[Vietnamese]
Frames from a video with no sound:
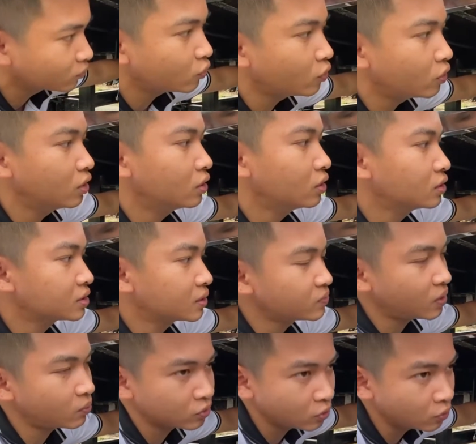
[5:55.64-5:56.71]
của dầm
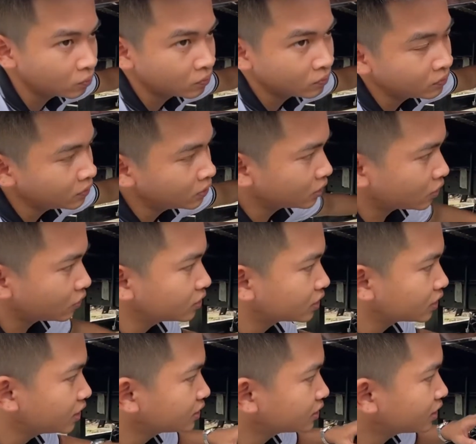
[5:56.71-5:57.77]
dọc của thùng nó được
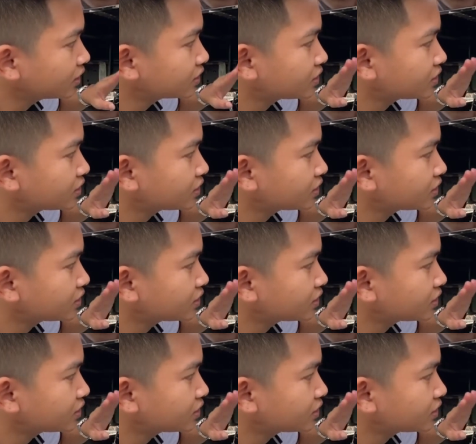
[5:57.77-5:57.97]
liên kết